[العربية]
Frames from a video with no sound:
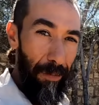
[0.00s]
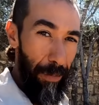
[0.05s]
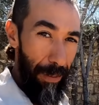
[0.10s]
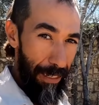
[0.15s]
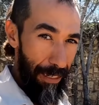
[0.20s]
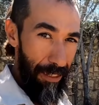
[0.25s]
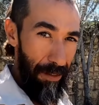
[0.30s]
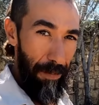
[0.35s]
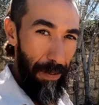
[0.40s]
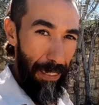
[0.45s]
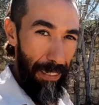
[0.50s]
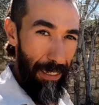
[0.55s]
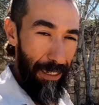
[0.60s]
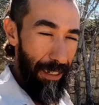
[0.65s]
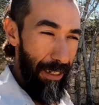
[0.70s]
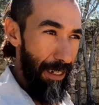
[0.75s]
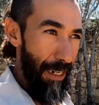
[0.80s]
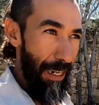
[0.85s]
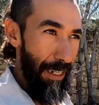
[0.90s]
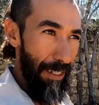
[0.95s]
بالنسبه
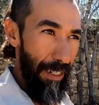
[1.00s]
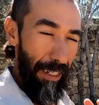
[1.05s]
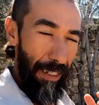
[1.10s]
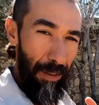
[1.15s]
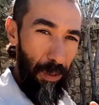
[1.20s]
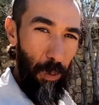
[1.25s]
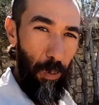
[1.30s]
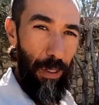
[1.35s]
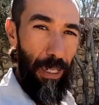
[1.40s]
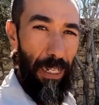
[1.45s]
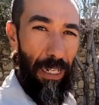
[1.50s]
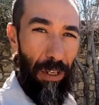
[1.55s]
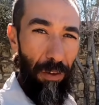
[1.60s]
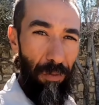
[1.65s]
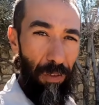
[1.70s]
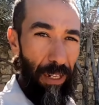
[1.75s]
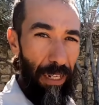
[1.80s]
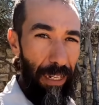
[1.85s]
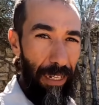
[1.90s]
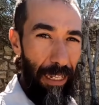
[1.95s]
لينا حنايا سكان
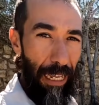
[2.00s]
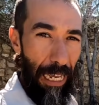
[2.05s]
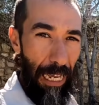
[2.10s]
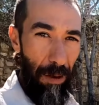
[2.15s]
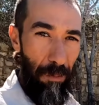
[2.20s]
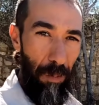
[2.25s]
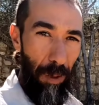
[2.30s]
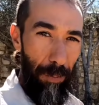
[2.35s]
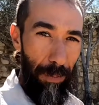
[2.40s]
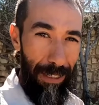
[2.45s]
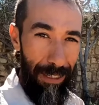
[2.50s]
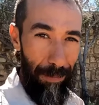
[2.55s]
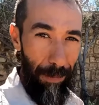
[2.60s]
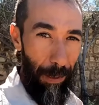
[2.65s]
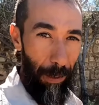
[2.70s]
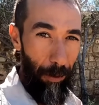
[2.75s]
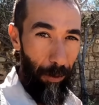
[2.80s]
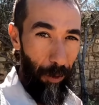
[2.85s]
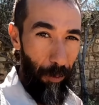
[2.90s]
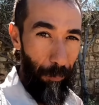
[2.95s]
افريقيا اما بالنسبه
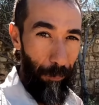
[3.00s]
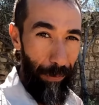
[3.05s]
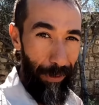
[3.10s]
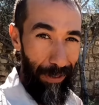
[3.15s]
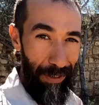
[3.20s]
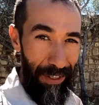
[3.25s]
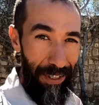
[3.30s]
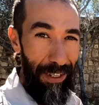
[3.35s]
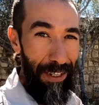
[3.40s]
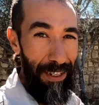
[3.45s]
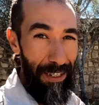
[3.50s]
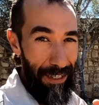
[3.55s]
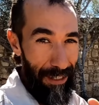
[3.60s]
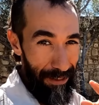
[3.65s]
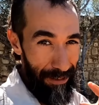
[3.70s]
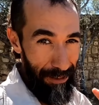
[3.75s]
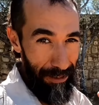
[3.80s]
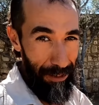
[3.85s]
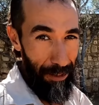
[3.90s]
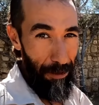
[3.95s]

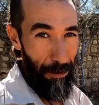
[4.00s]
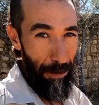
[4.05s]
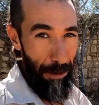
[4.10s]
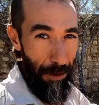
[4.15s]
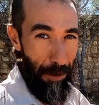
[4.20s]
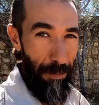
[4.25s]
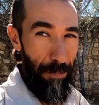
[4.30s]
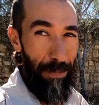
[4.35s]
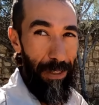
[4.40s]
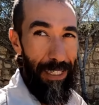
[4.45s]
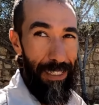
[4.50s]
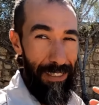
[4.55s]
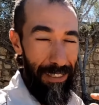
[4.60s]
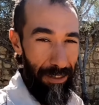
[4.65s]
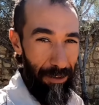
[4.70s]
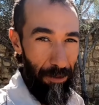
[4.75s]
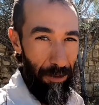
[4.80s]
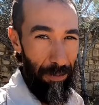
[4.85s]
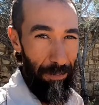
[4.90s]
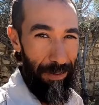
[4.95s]
للاوروبيين تيديروا لهم
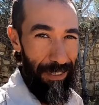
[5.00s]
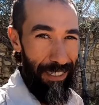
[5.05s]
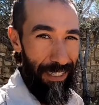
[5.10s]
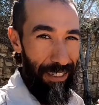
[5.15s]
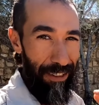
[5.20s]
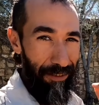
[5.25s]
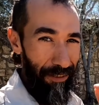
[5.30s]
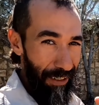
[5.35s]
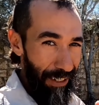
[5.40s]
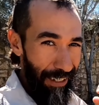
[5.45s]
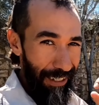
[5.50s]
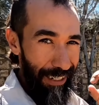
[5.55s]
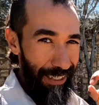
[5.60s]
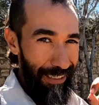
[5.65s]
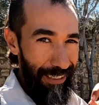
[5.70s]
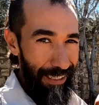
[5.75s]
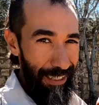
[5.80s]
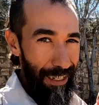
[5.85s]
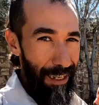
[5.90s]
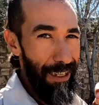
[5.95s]
250
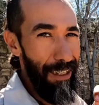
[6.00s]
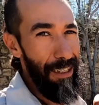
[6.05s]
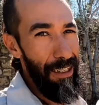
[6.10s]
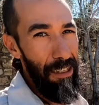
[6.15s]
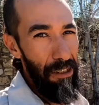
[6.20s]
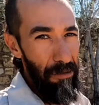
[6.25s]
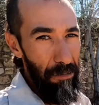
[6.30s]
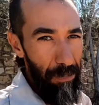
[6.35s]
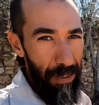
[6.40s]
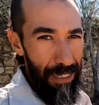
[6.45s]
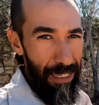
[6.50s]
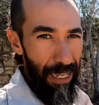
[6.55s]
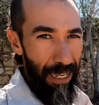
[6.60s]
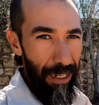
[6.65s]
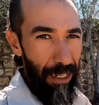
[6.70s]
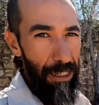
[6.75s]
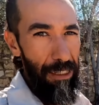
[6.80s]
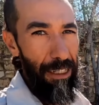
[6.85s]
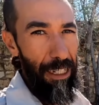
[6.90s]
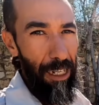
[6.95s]
فقضيه
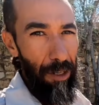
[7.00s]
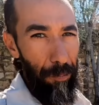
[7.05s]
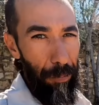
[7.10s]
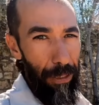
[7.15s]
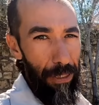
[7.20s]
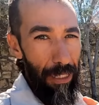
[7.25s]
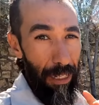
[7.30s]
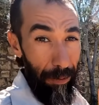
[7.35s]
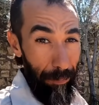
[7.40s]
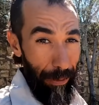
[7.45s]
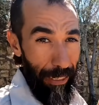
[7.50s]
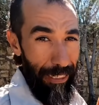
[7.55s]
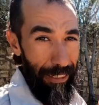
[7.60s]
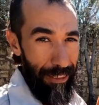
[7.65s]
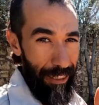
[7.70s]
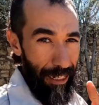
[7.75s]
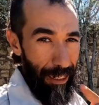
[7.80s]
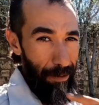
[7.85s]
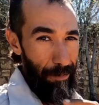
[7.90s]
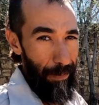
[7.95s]
مزيانه تقريبا
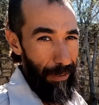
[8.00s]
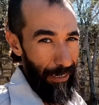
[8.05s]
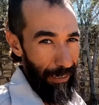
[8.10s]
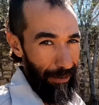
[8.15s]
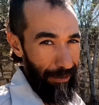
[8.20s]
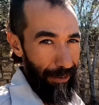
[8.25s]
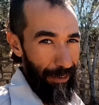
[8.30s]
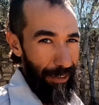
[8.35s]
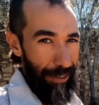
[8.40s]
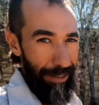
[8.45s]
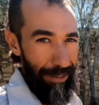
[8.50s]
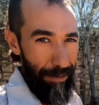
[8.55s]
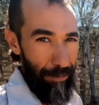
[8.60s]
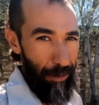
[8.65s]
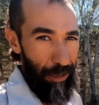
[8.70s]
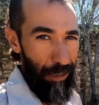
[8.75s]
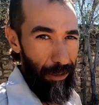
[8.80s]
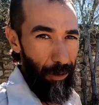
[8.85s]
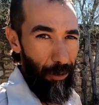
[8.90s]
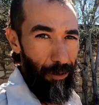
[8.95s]
40 درهم اللي غادي نخلص
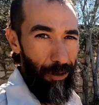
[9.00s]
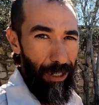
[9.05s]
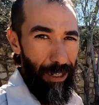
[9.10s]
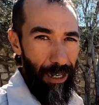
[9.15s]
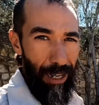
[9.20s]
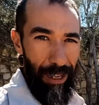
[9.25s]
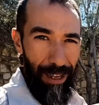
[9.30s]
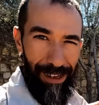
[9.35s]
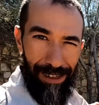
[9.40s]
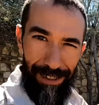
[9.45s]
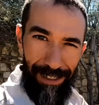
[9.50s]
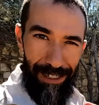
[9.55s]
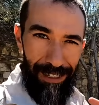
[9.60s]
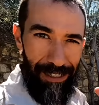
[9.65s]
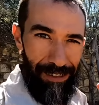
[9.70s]
باش ندخل هنايا